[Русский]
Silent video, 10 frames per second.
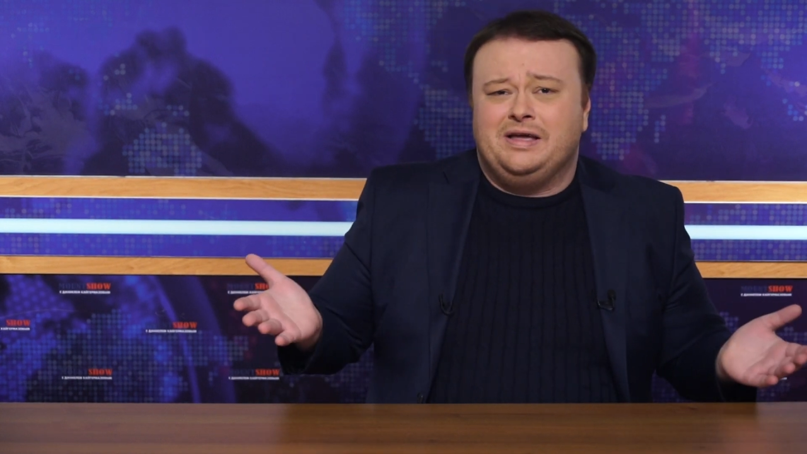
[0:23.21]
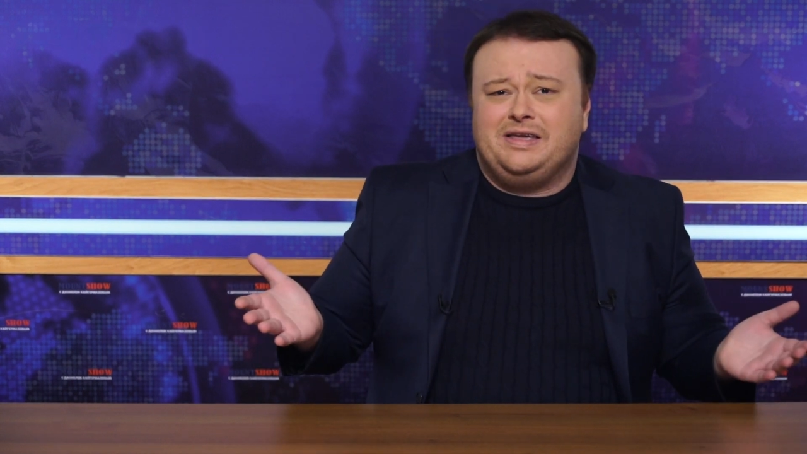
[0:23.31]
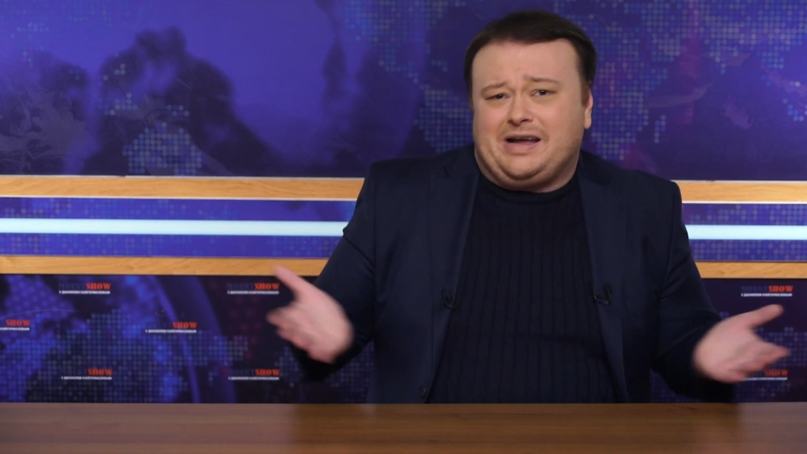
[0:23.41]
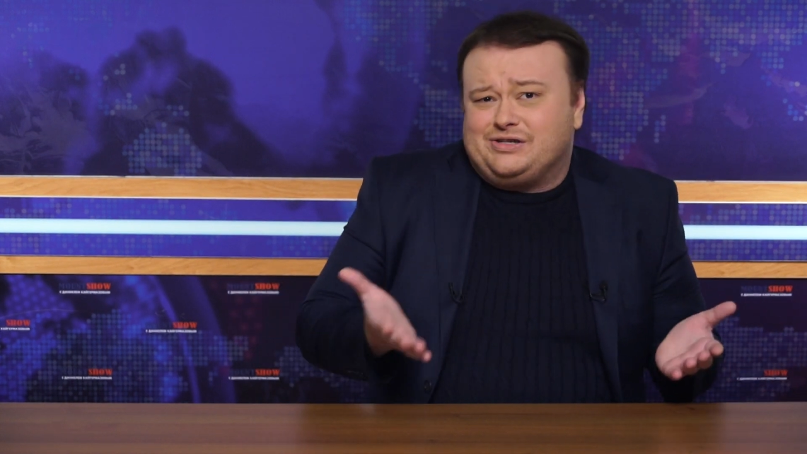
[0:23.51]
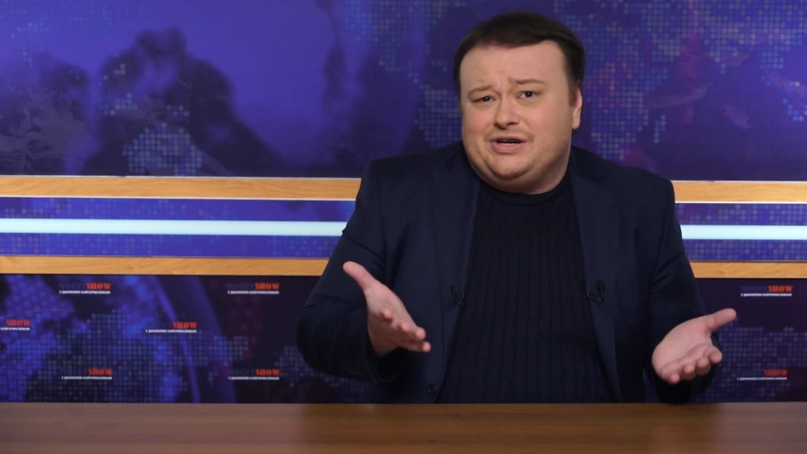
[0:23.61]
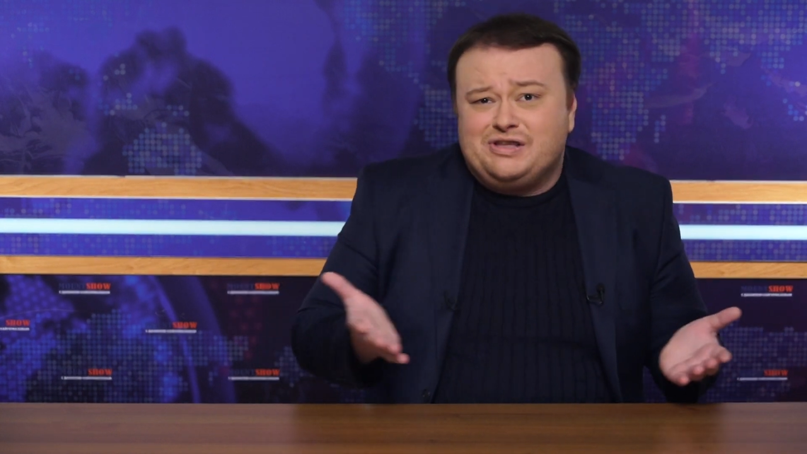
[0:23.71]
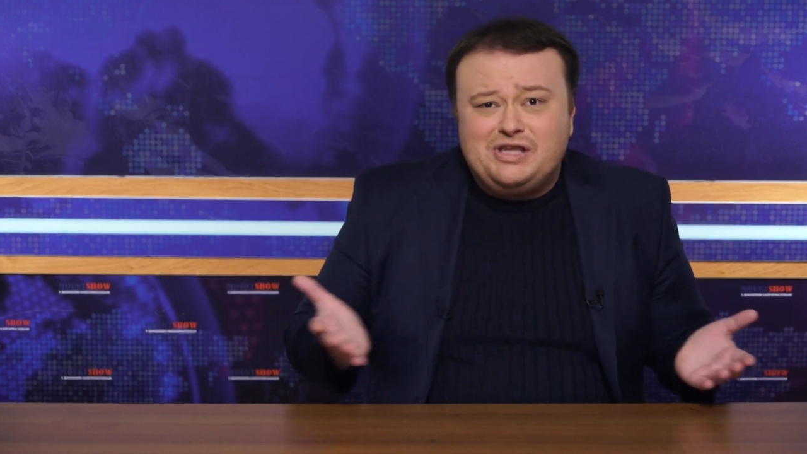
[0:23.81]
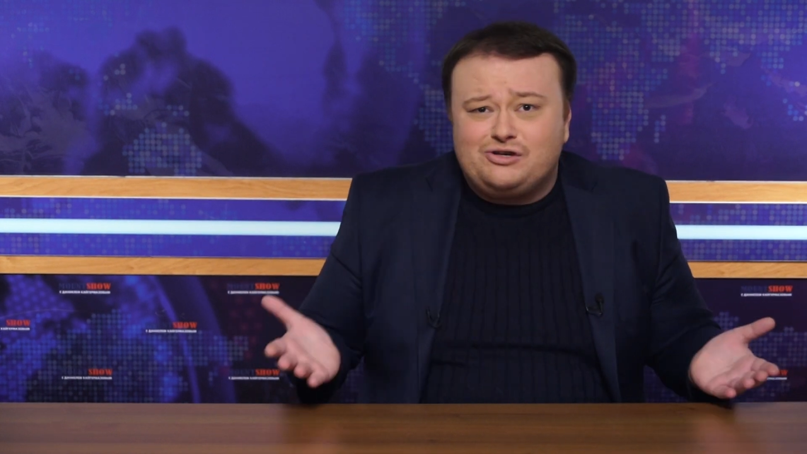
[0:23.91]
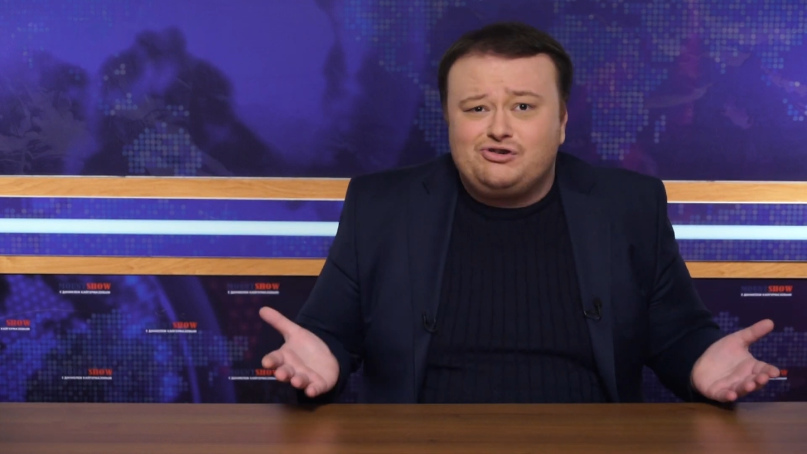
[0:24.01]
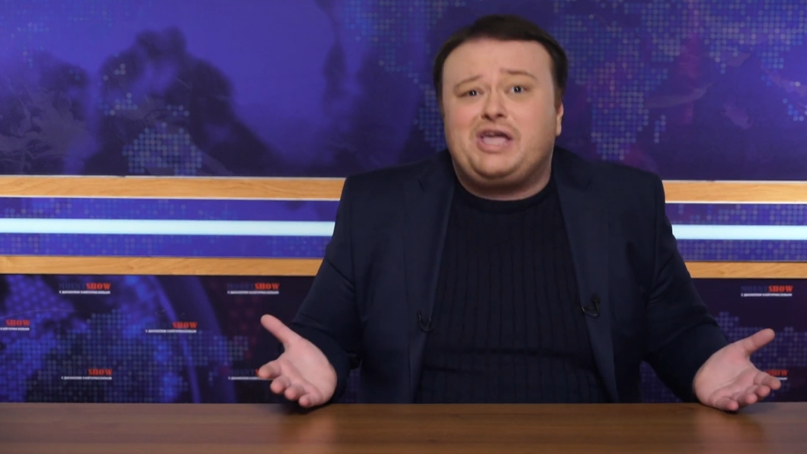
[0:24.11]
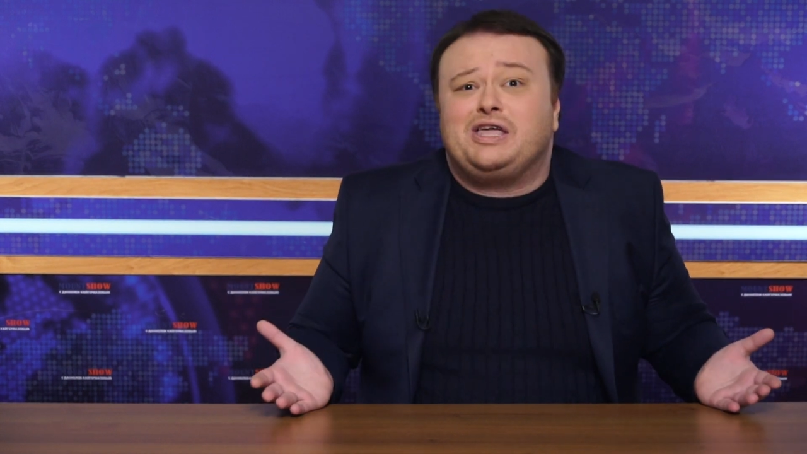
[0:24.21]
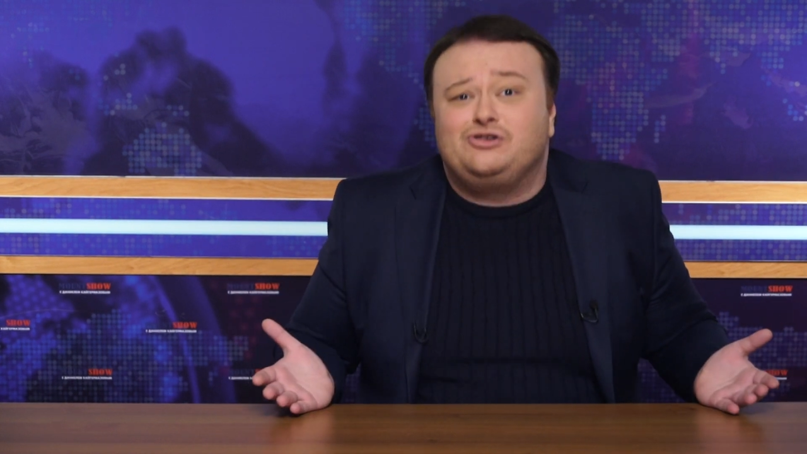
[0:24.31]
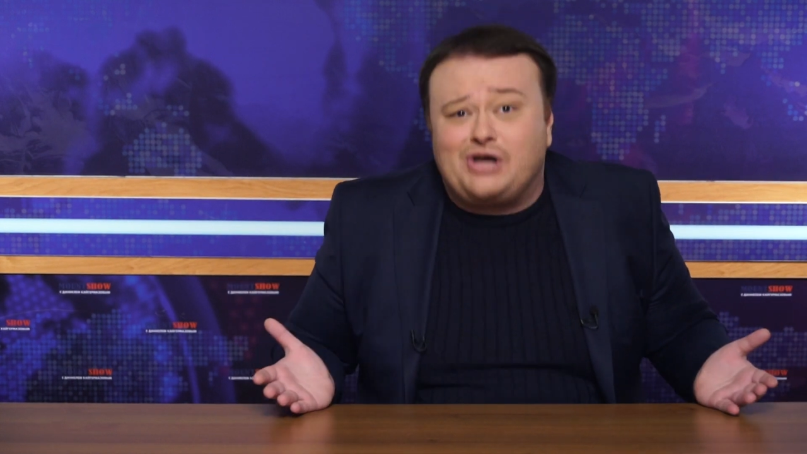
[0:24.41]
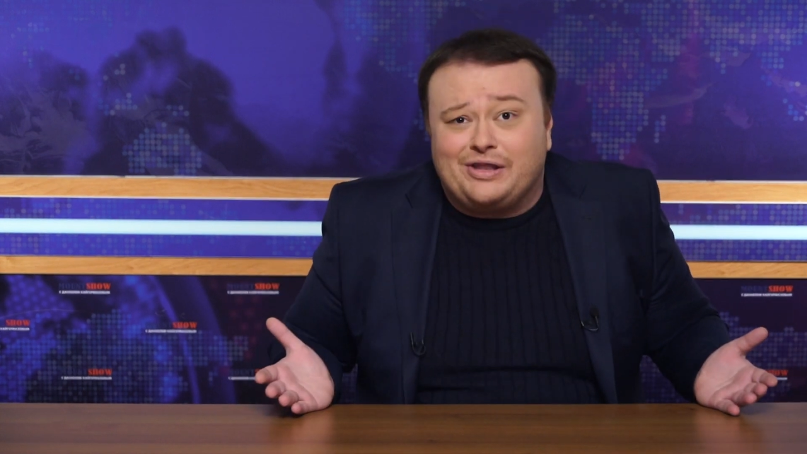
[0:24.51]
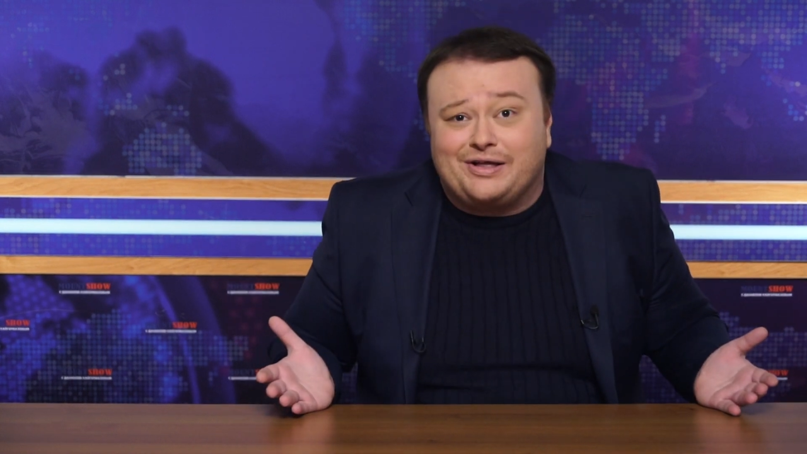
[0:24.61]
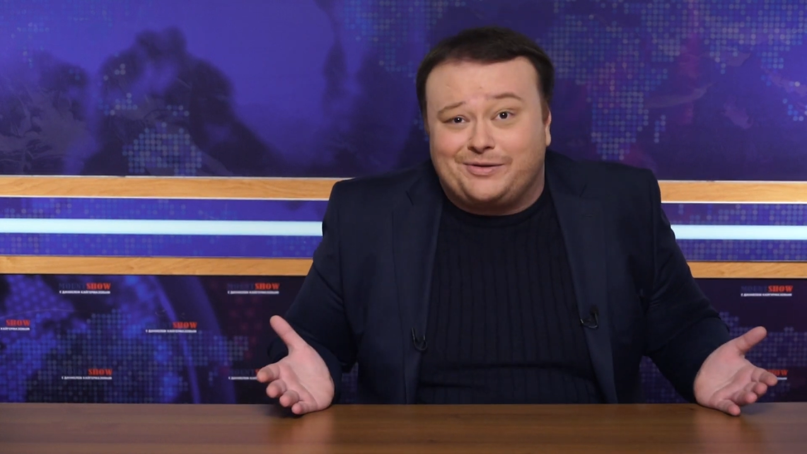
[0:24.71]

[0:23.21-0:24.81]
Я же не Джеки Чан,